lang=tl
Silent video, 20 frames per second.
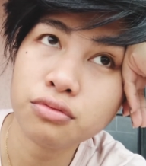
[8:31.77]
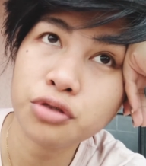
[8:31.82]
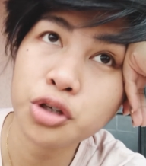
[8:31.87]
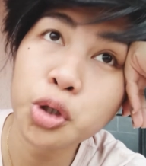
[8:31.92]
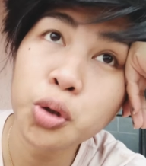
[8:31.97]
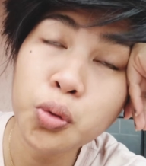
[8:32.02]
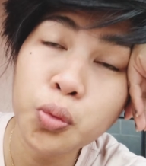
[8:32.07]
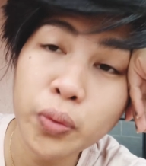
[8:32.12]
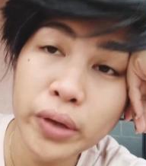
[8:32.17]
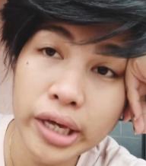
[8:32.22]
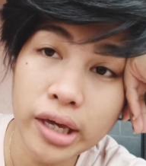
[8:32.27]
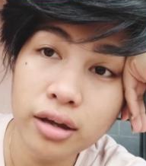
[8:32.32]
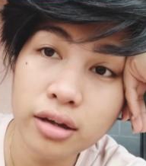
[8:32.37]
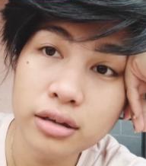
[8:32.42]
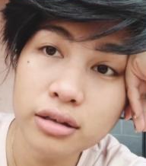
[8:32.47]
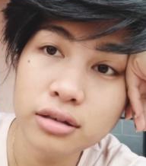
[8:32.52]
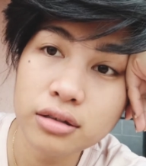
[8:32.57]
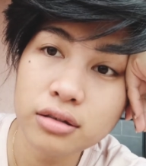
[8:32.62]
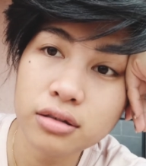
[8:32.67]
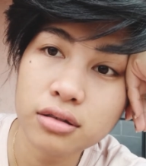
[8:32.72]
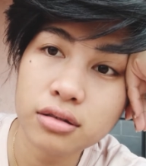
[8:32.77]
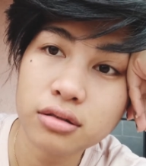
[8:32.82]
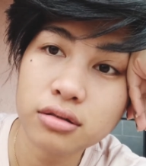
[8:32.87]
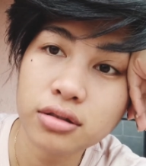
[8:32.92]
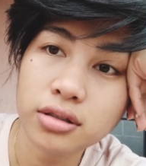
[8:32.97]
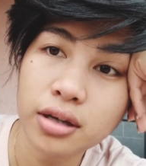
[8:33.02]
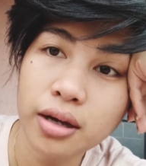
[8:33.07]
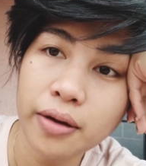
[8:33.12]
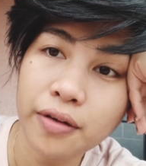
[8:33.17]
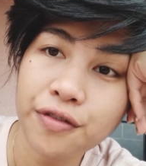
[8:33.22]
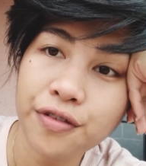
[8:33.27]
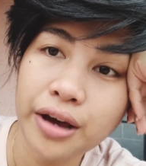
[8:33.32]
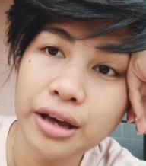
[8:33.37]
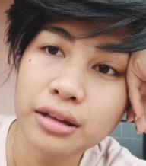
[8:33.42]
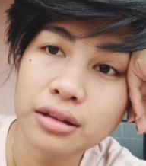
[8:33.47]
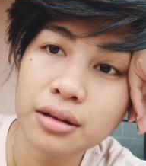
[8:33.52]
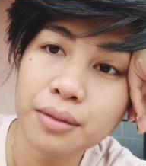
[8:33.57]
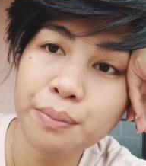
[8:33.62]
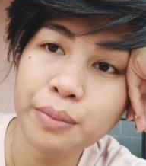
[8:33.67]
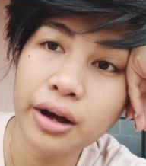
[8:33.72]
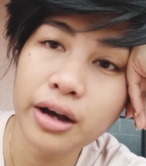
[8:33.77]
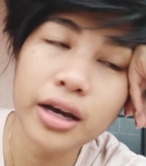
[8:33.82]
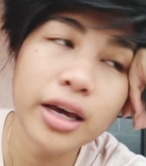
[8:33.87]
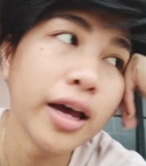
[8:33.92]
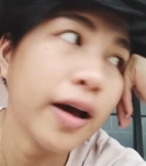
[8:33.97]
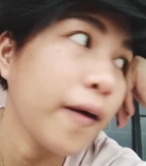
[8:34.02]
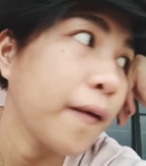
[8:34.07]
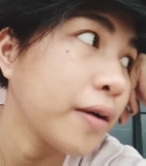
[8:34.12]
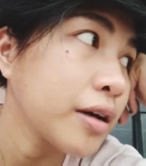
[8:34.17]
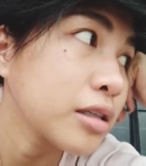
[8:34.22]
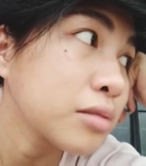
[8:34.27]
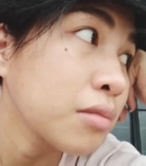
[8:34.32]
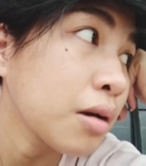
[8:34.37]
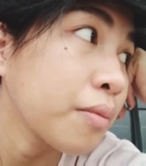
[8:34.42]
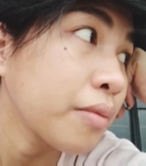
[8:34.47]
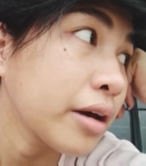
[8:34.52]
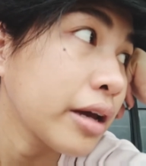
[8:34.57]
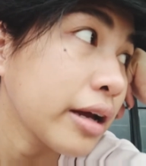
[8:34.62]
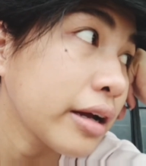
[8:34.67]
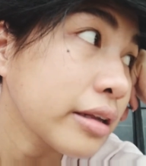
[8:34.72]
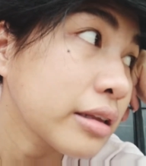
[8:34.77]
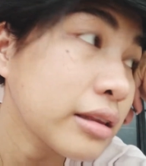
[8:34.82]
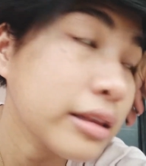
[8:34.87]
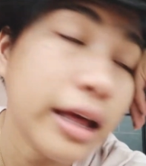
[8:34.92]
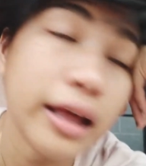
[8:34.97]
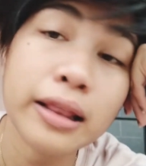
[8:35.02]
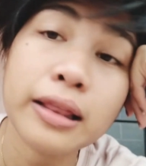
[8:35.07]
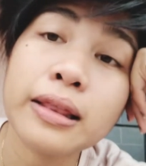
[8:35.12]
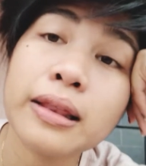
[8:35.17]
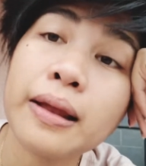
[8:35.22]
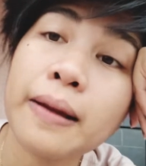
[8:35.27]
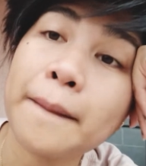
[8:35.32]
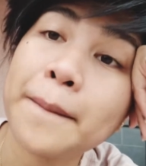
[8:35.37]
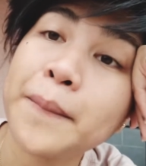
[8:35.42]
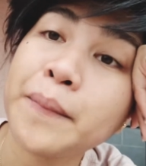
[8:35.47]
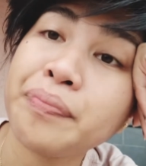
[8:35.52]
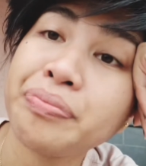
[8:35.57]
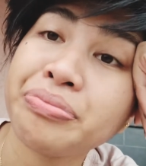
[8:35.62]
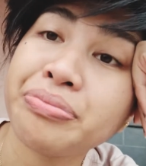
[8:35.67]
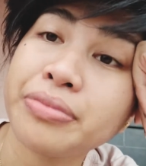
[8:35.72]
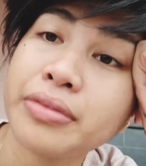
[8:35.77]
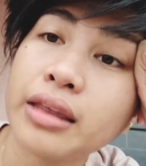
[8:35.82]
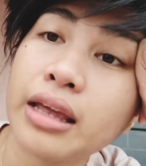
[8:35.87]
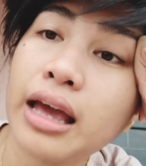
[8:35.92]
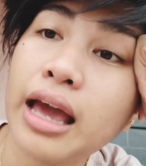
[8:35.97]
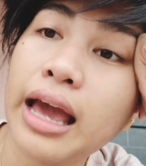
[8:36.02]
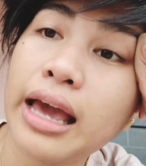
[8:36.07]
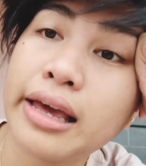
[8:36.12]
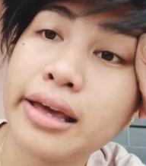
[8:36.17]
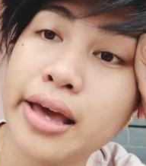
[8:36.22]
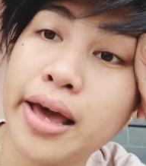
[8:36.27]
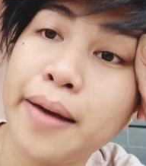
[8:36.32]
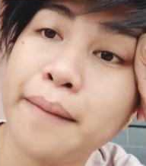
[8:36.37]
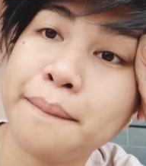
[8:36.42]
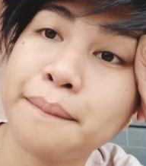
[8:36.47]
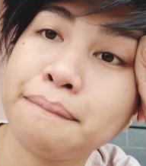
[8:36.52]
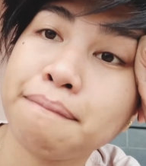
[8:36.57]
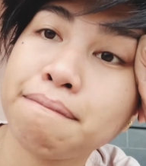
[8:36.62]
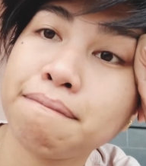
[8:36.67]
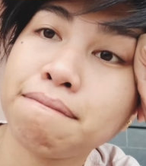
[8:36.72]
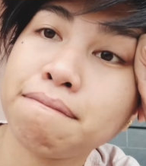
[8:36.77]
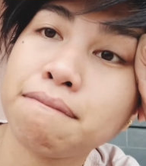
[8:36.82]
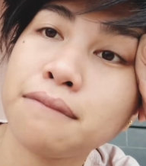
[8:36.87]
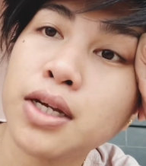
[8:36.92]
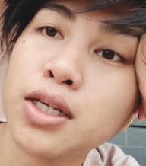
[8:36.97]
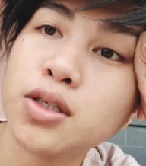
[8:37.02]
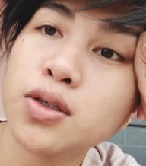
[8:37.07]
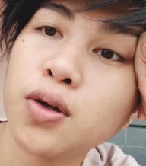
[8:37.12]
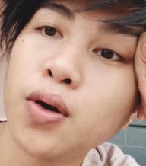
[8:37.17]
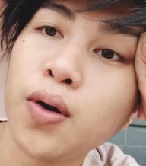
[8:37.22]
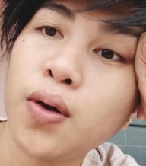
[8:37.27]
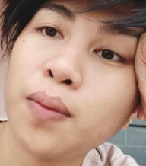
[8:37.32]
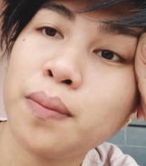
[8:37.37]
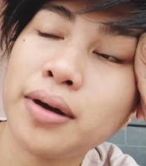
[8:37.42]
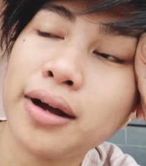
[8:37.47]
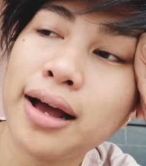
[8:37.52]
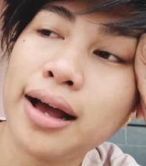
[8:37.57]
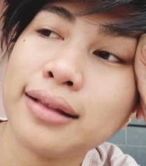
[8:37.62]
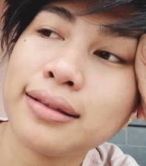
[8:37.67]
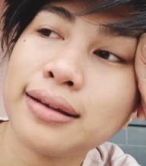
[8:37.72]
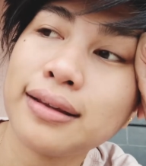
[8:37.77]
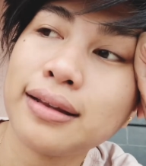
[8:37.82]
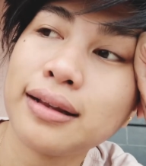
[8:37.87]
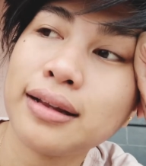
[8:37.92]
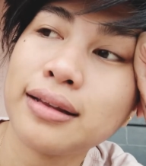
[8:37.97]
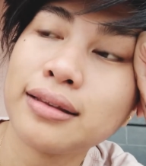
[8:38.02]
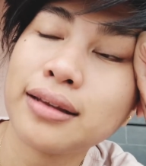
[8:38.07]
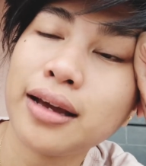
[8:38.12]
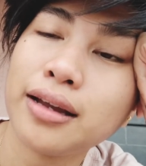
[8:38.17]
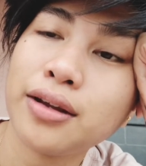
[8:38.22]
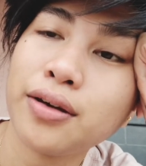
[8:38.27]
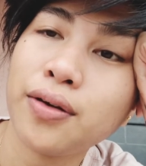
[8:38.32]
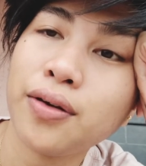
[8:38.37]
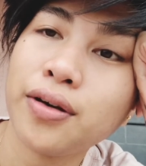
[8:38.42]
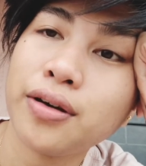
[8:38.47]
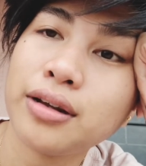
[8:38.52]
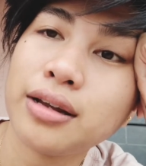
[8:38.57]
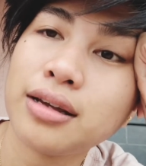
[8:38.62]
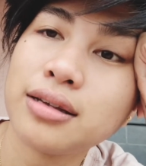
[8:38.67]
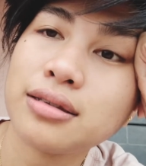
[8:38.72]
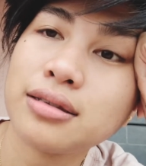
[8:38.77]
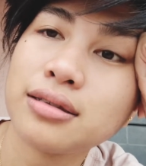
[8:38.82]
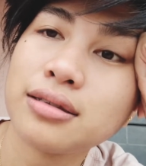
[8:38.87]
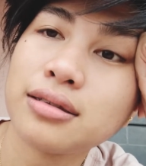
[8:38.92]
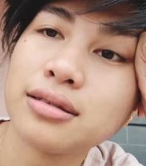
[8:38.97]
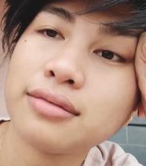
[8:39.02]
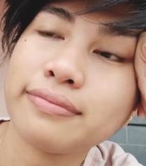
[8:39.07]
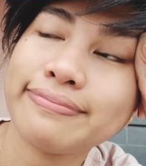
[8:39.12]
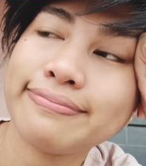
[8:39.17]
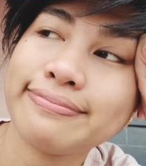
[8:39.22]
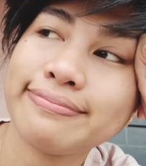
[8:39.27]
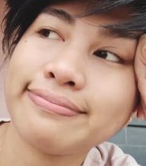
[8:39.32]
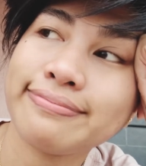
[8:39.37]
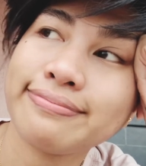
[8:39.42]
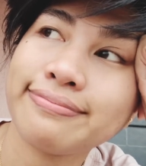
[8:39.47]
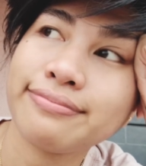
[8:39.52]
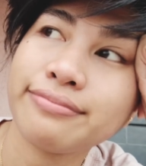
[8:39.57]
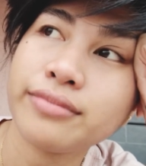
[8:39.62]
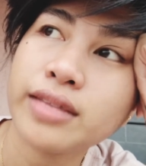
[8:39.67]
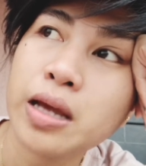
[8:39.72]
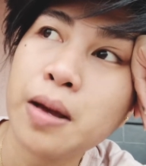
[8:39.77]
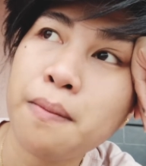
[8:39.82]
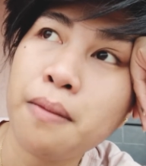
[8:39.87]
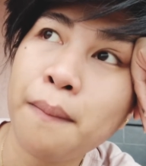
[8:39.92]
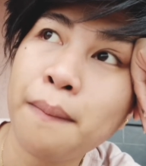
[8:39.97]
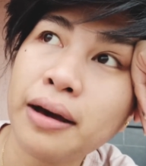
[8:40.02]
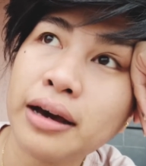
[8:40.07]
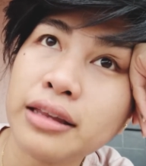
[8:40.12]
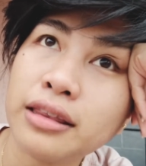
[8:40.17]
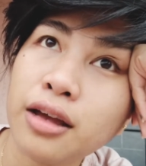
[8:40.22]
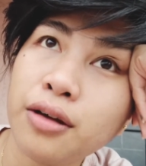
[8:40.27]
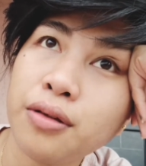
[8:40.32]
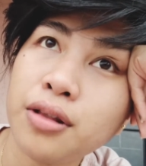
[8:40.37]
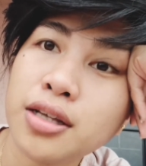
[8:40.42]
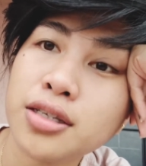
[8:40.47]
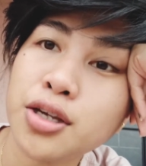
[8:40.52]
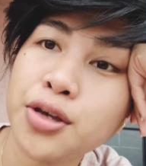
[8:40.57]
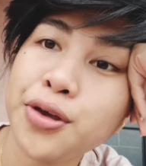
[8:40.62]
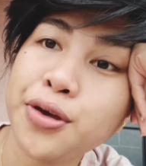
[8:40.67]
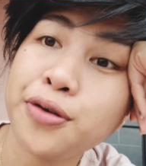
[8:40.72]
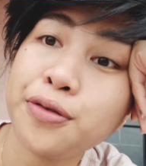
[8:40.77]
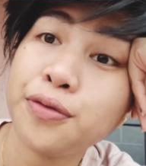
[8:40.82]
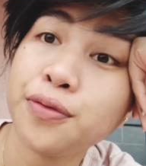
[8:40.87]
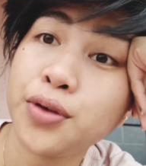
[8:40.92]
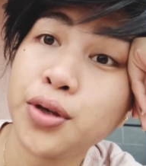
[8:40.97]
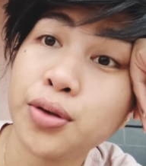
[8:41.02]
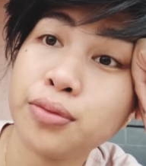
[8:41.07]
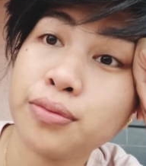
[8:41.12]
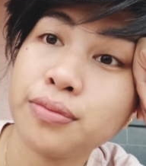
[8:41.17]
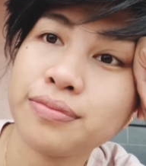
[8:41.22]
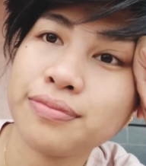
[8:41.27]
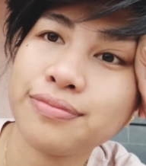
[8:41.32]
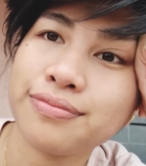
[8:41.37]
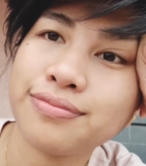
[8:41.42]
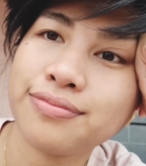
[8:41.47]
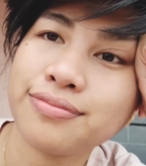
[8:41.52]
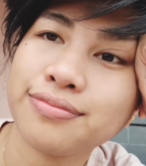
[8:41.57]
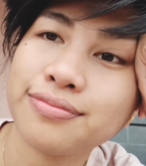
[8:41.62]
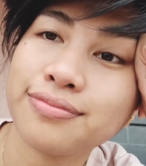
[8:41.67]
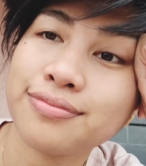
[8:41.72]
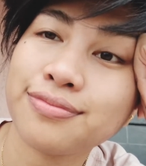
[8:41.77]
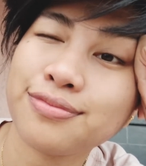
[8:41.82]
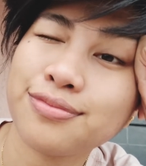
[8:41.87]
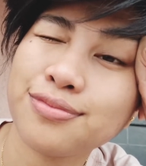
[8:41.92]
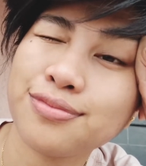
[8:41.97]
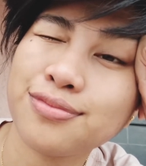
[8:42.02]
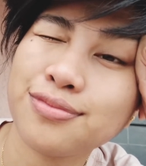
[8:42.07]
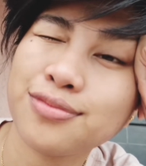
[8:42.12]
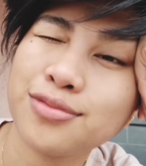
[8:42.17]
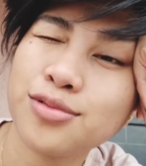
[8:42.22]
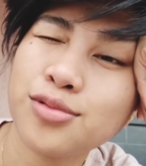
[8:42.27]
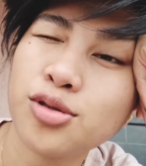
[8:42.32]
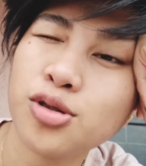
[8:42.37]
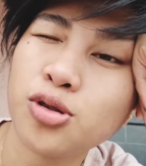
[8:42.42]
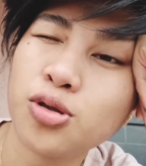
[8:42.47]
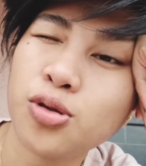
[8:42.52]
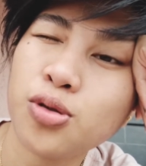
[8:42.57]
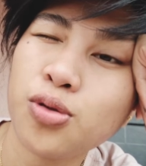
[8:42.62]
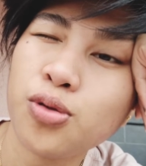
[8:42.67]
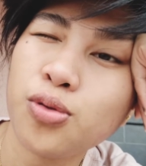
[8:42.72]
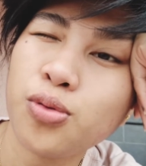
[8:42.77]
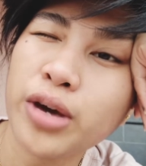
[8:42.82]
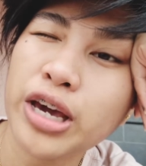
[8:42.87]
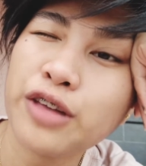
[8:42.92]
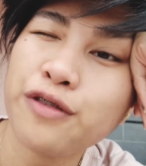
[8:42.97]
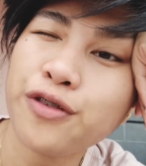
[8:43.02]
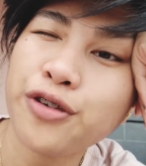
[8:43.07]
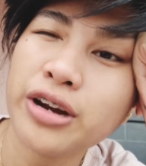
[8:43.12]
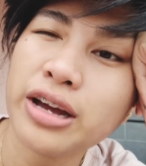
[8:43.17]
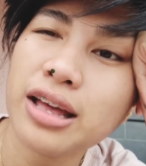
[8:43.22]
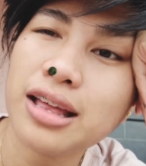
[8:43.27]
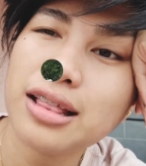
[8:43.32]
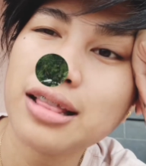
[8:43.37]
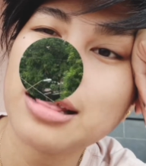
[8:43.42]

viewing sa fight ni Pacquiao is mamayang 10 a.m. So, mag-aantay na lang tayo ng oras. Papakita ko lang sa inyo yung view. So, wait for it.